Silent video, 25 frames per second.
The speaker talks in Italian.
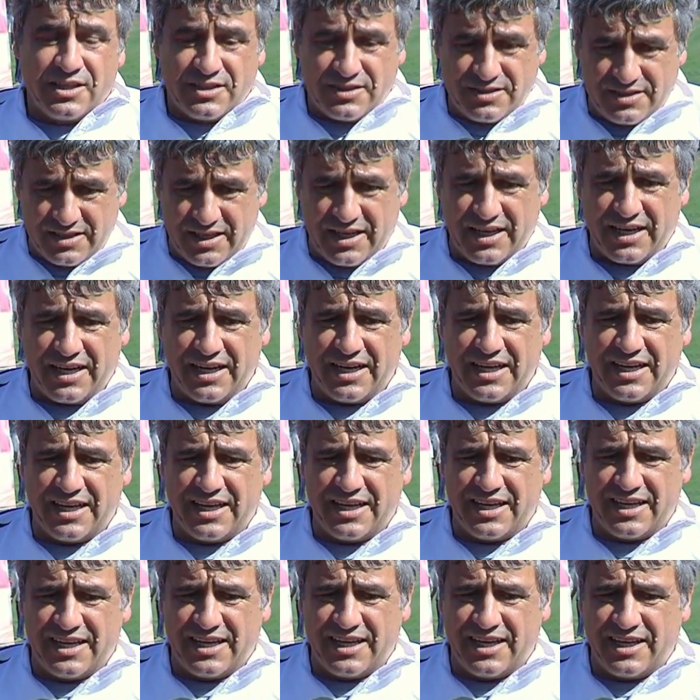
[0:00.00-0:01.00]

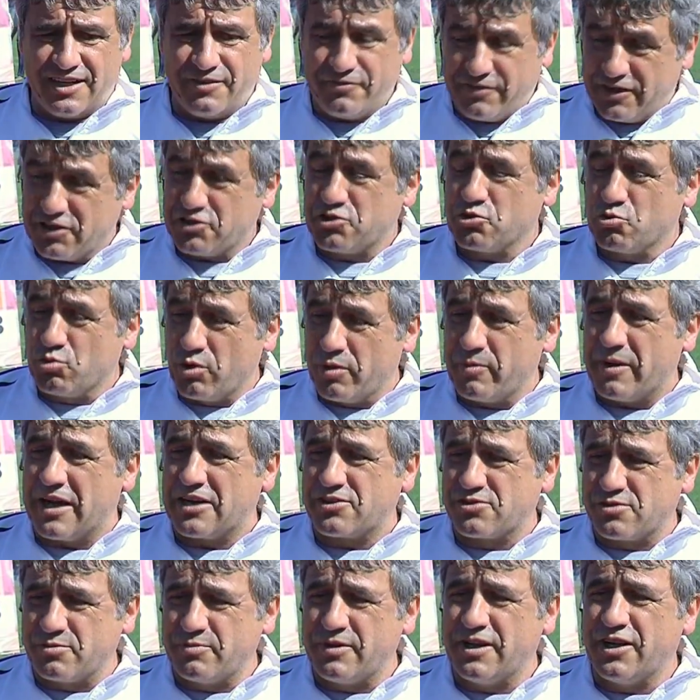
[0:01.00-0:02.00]
Nel, il 22
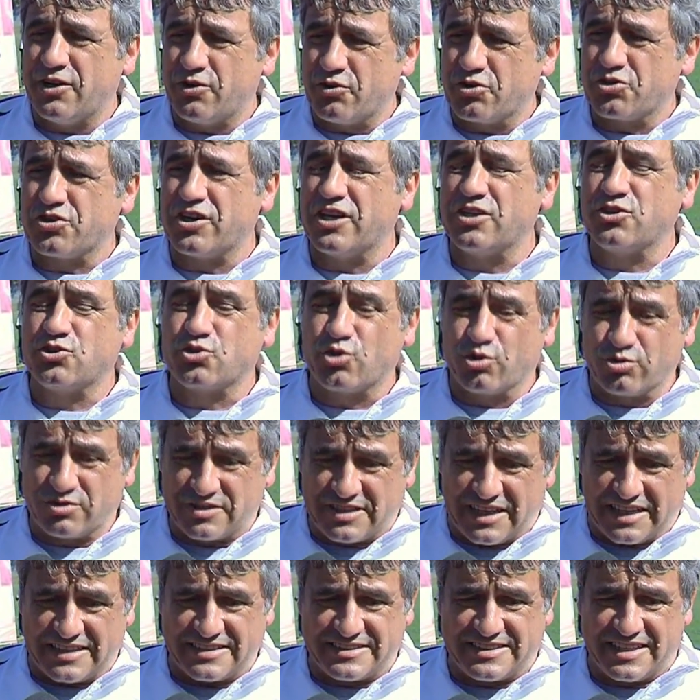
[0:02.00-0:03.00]
marzo
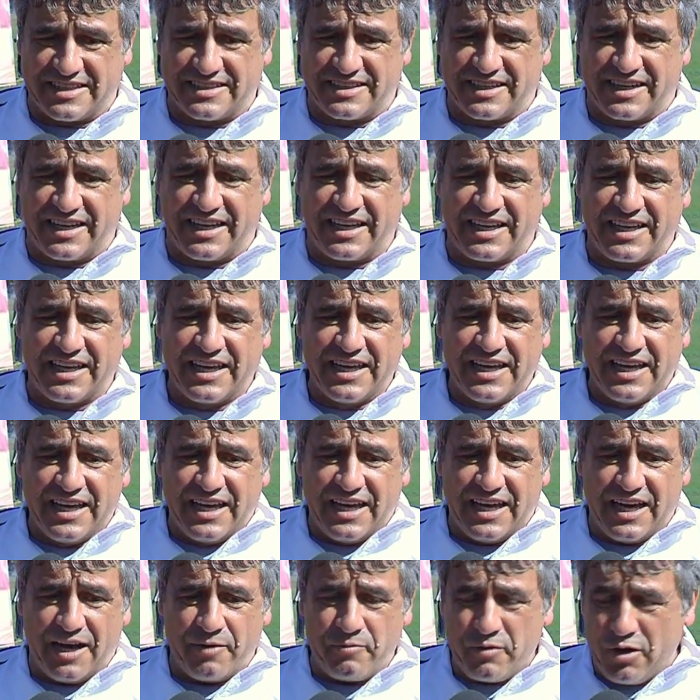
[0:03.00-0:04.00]
1983
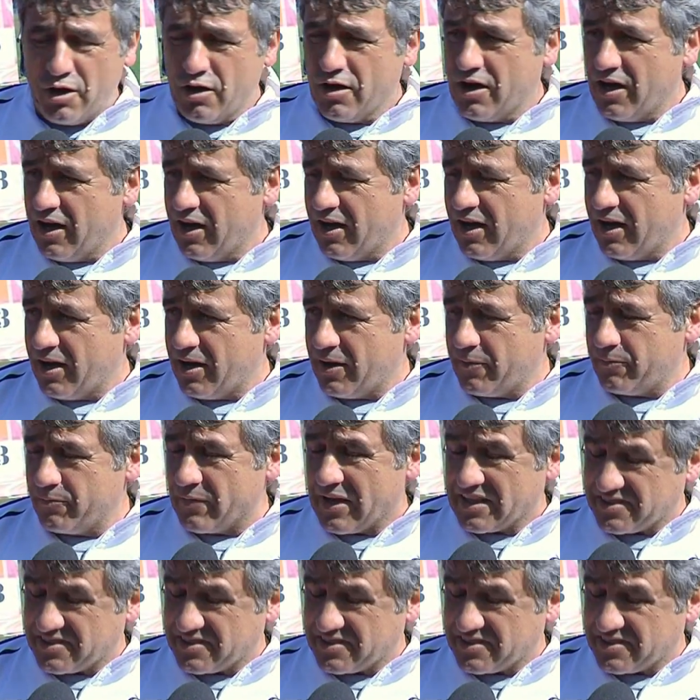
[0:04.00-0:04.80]
ha,